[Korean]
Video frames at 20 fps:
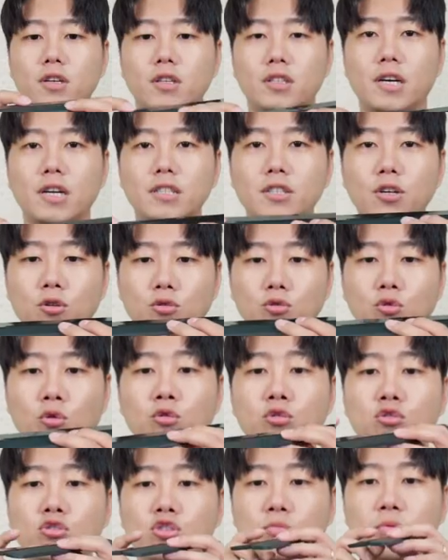그래서
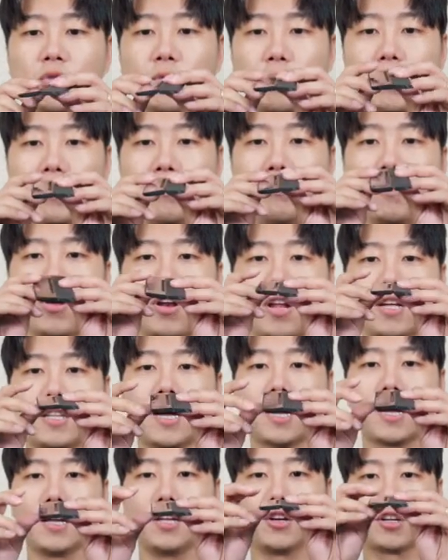노트북
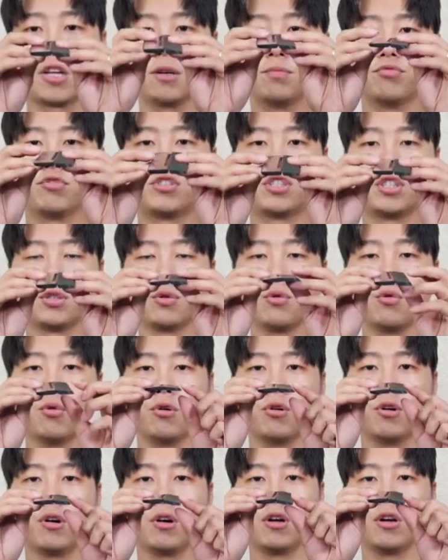밑면에다가 이렇게
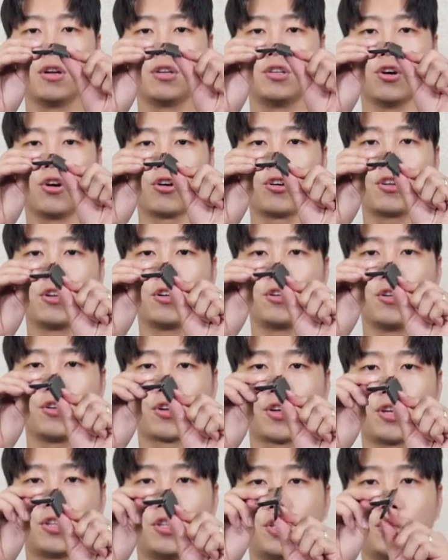붙이고 여기를
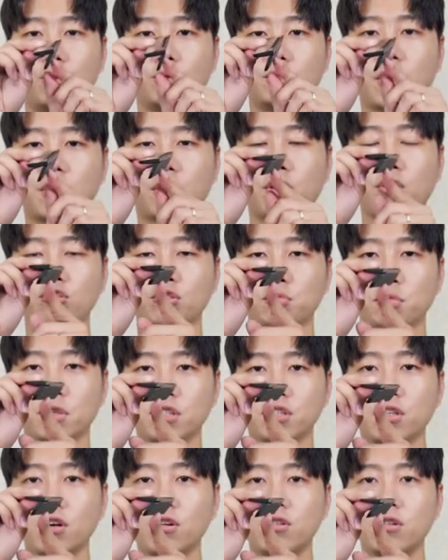이렇게 뒤로
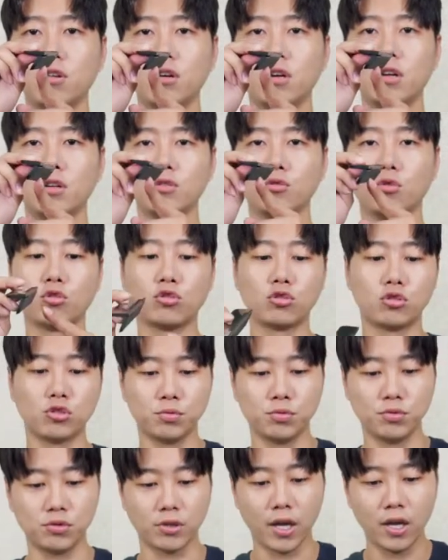제껴주면서
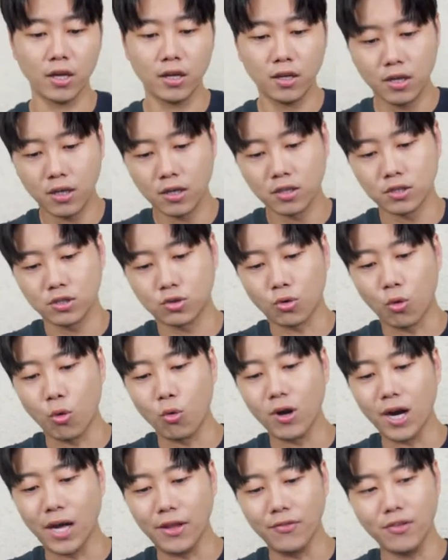노트북의 그
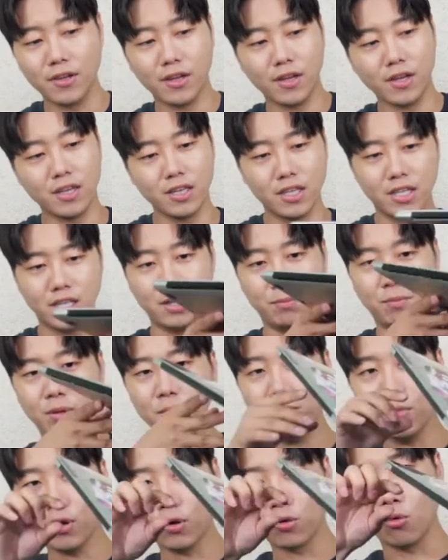공간 이
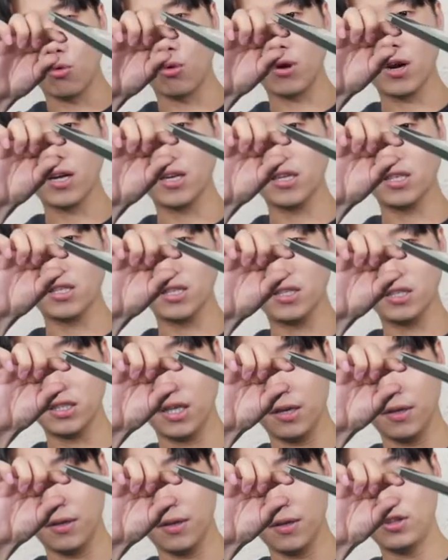밑면 공간을
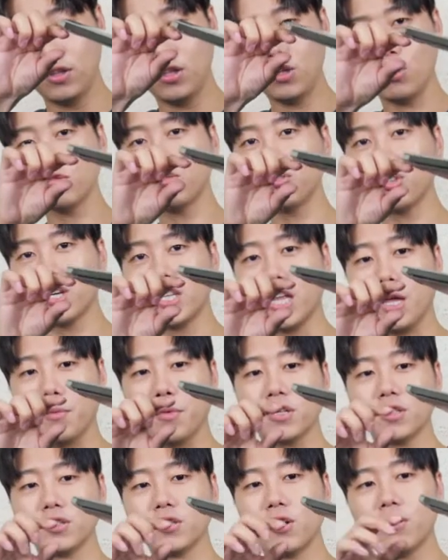이제 띄워주게
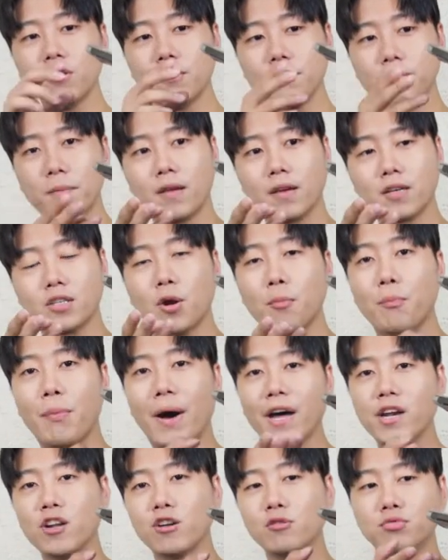되면서 그런
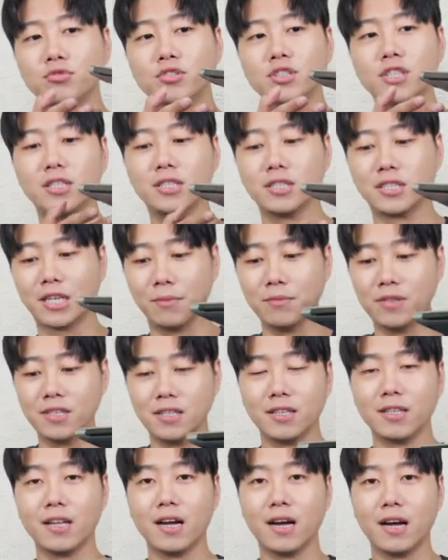발열 문제를 잡는